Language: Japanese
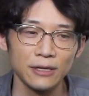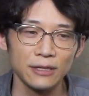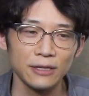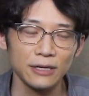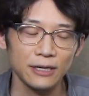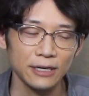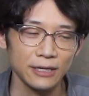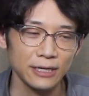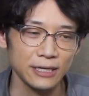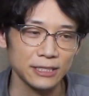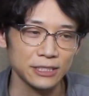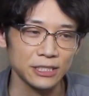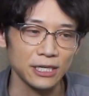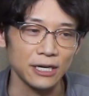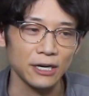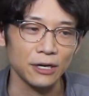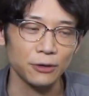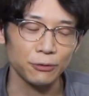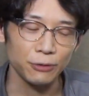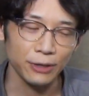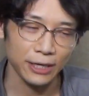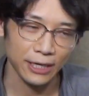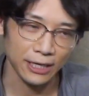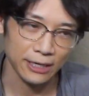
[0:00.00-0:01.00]
だからじゃ
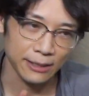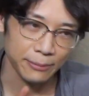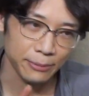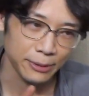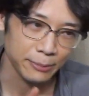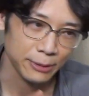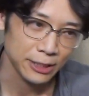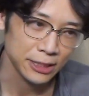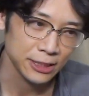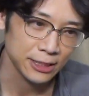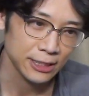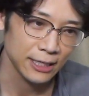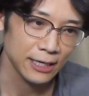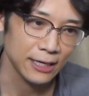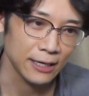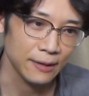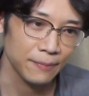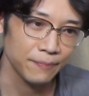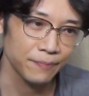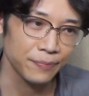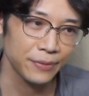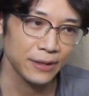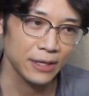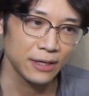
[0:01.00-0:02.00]
あ「agree」選びまし
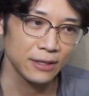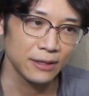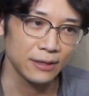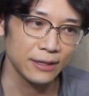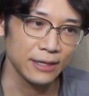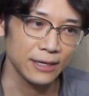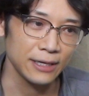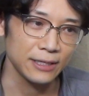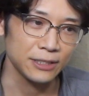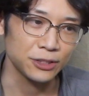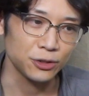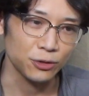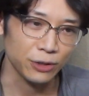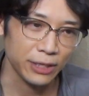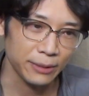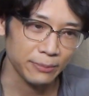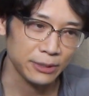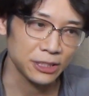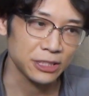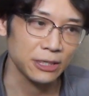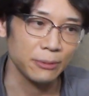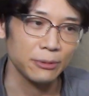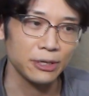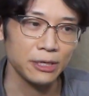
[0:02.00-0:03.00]
たで一生懸
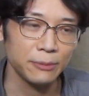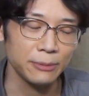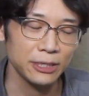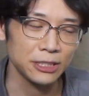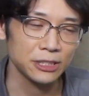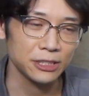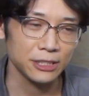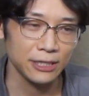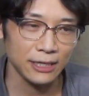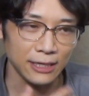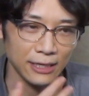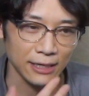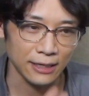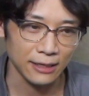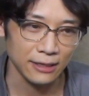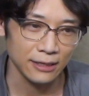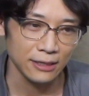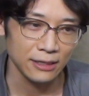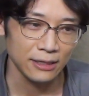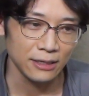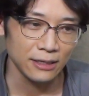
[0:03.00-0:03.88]
命喋りました